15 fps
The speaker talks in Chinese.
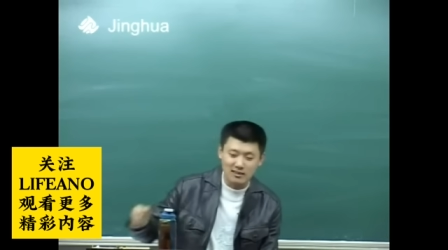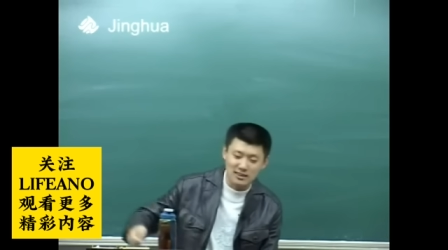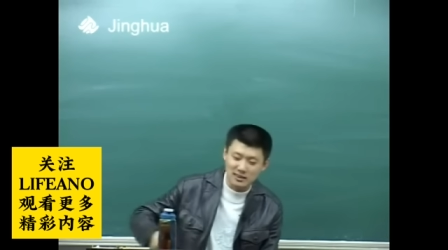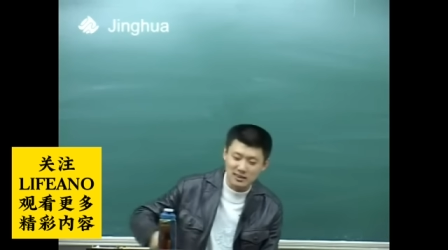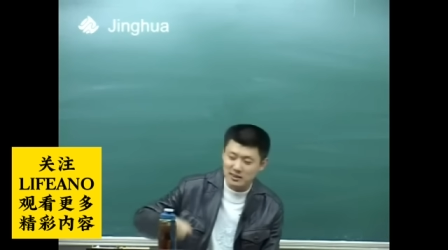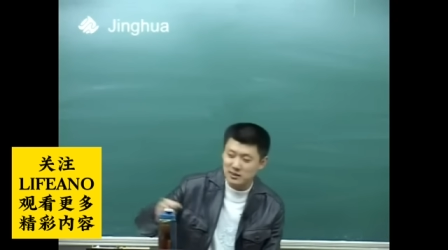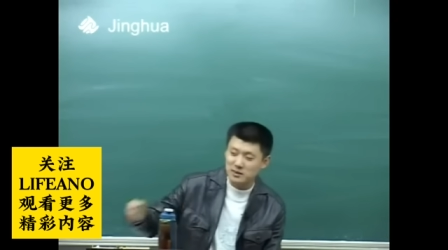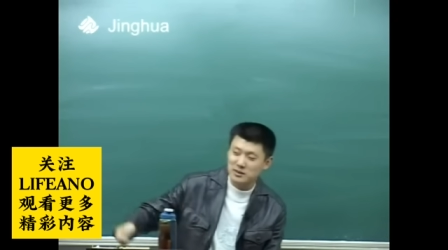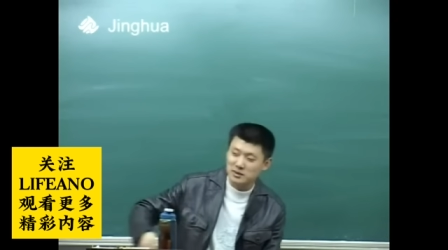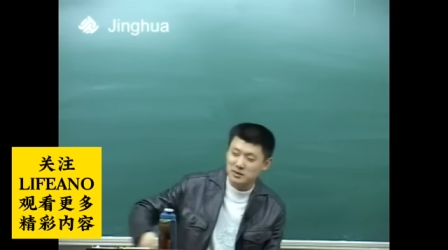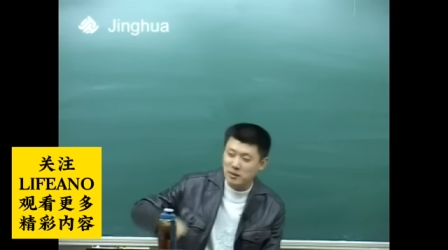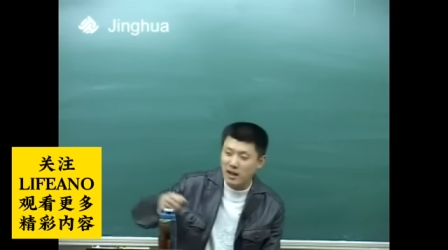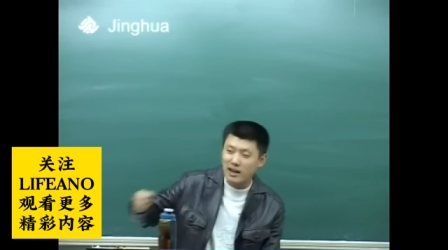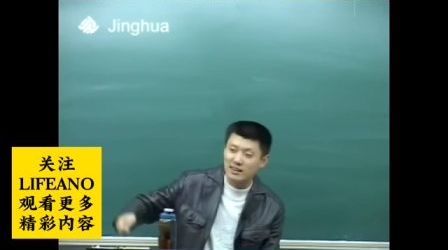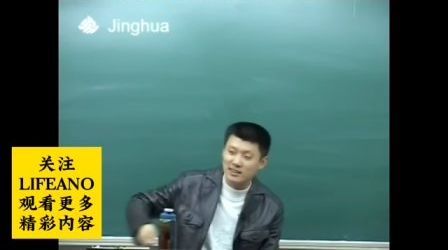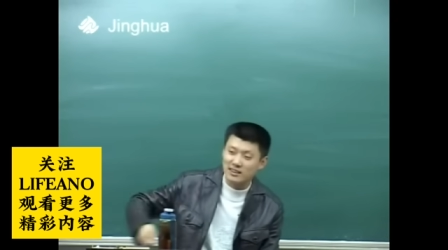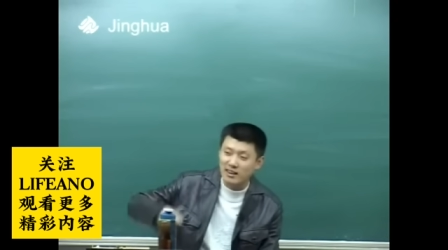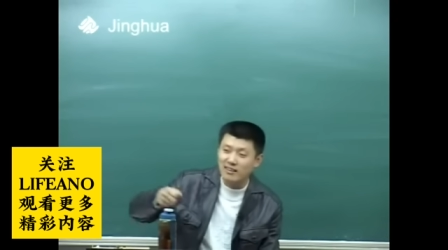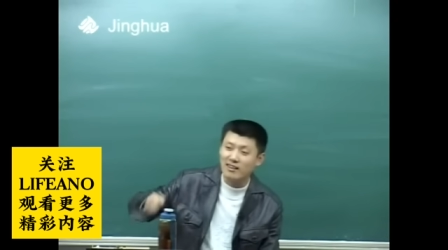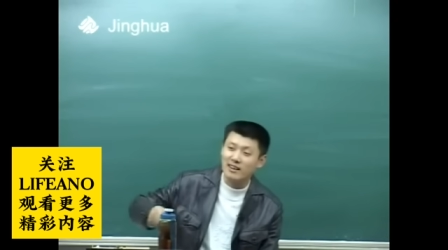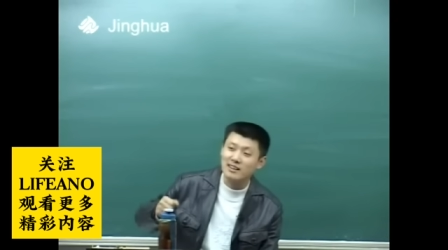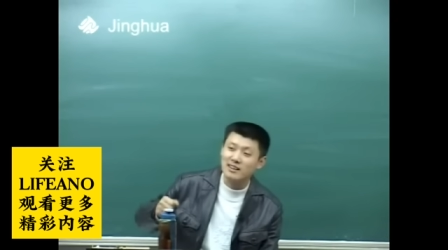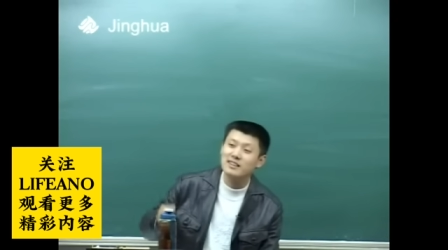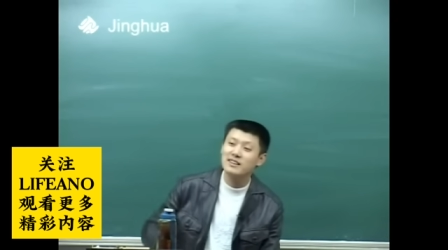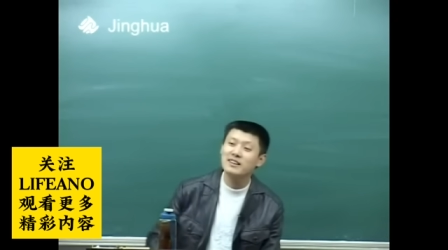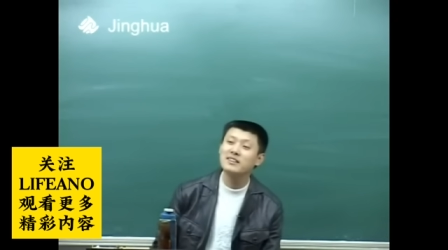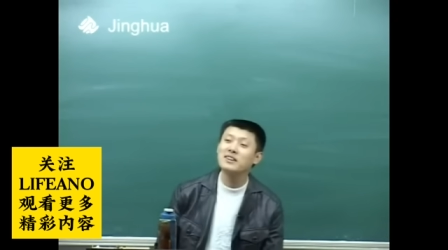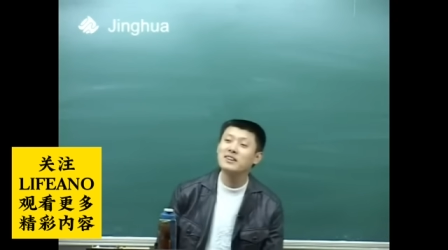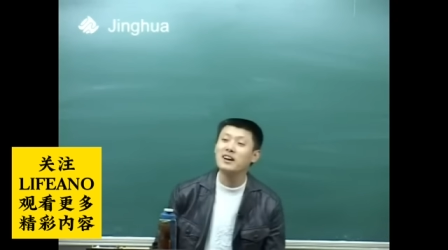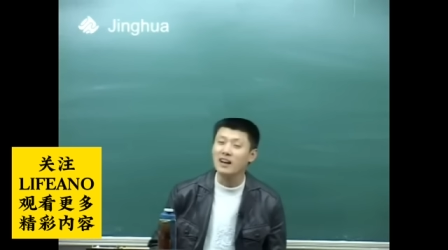你你爸给你蹬上了，那
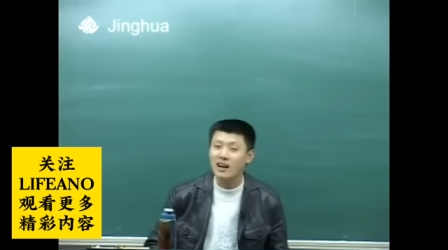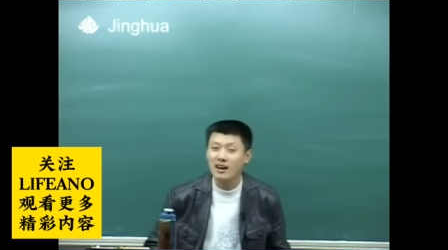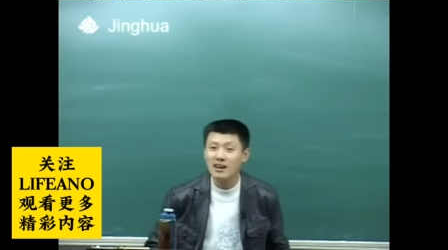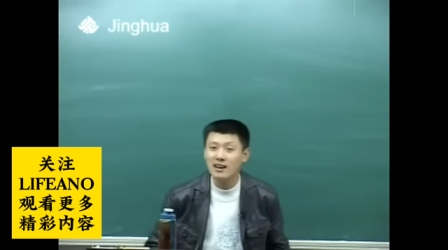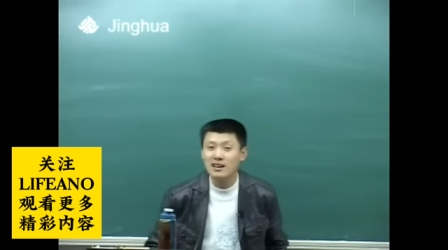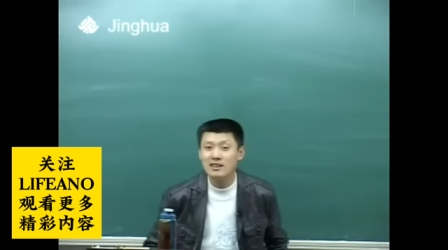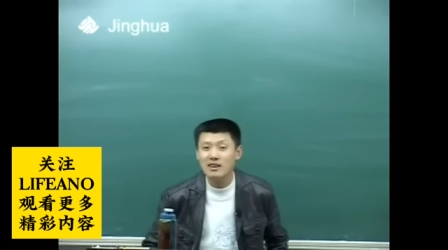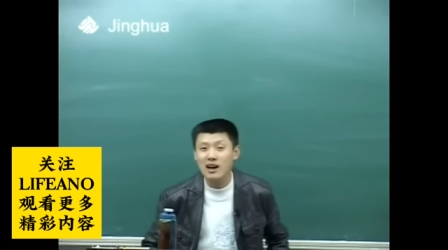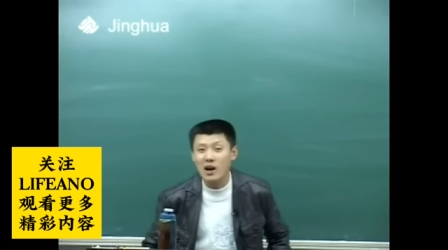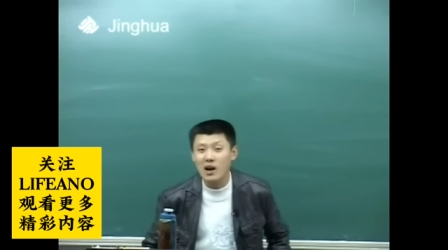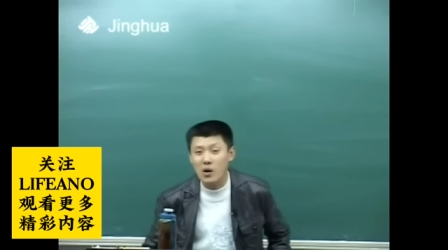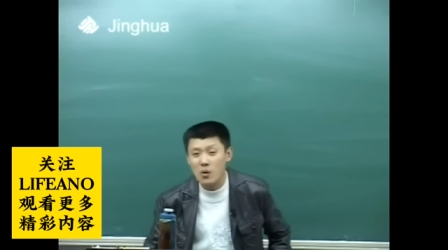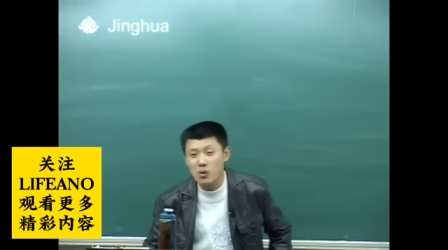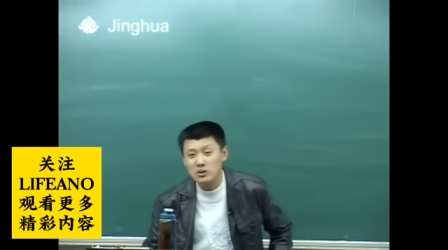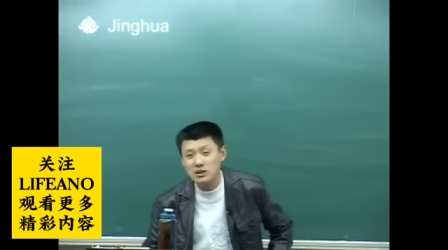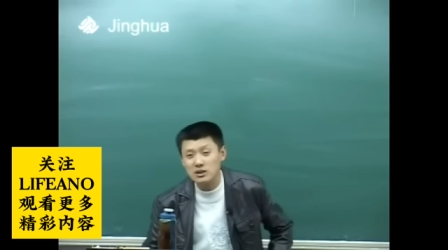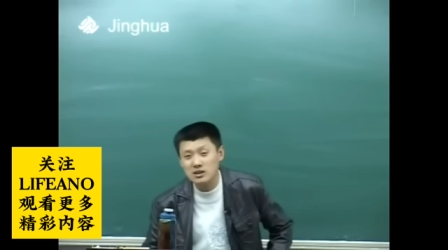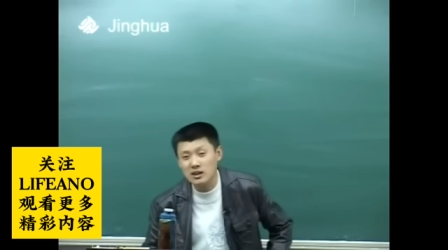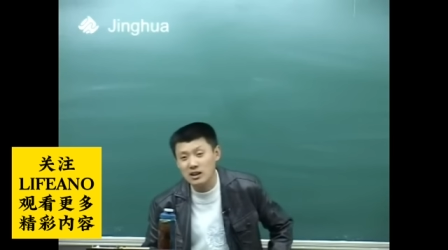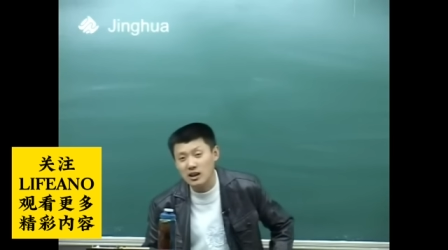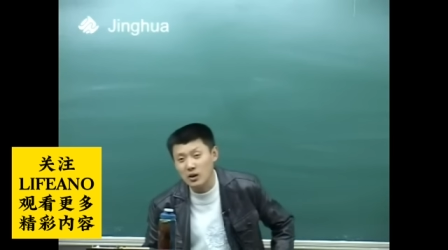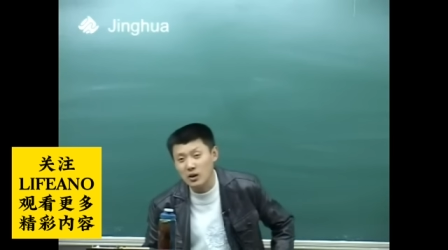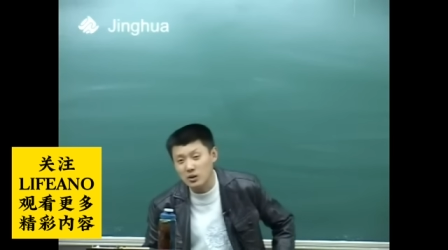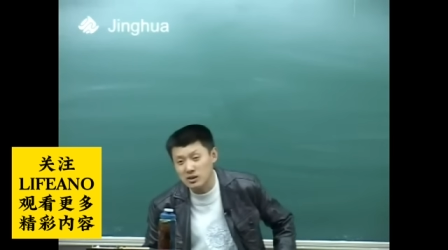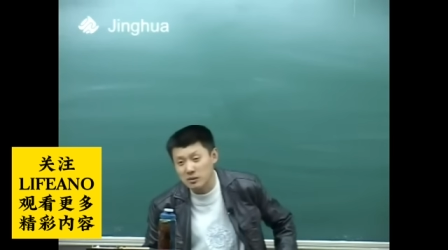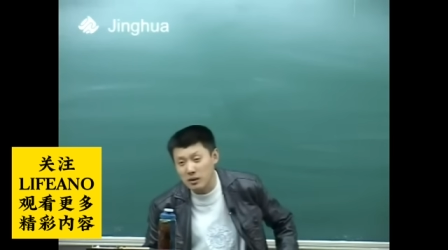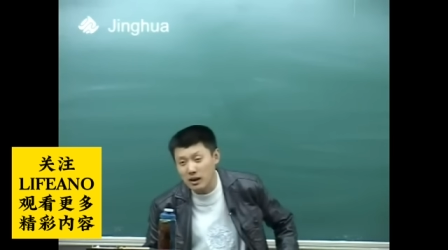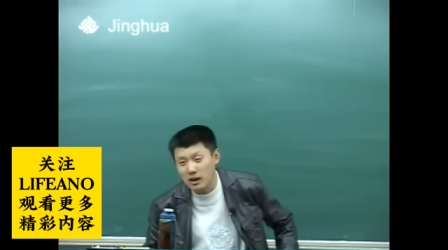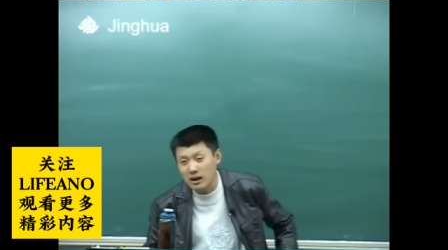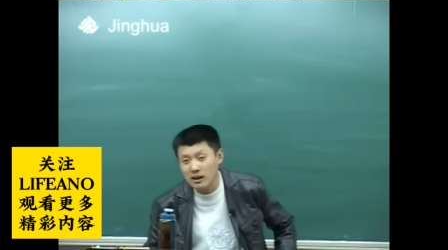那这样是吧？公共汽车得六
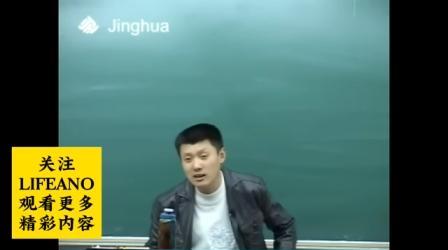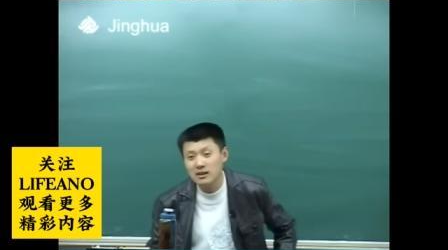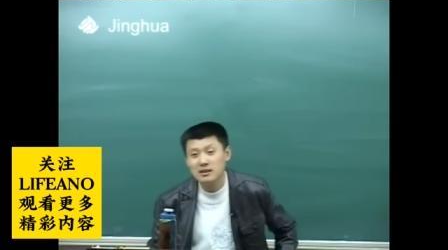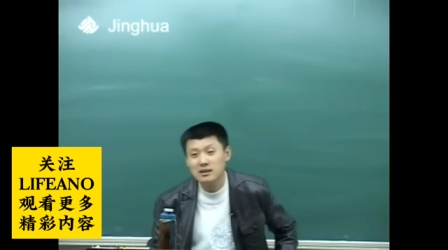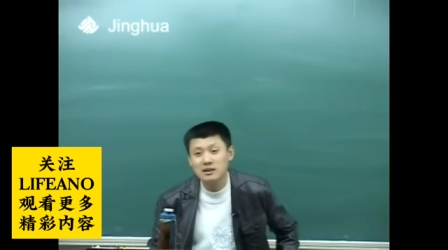层吧？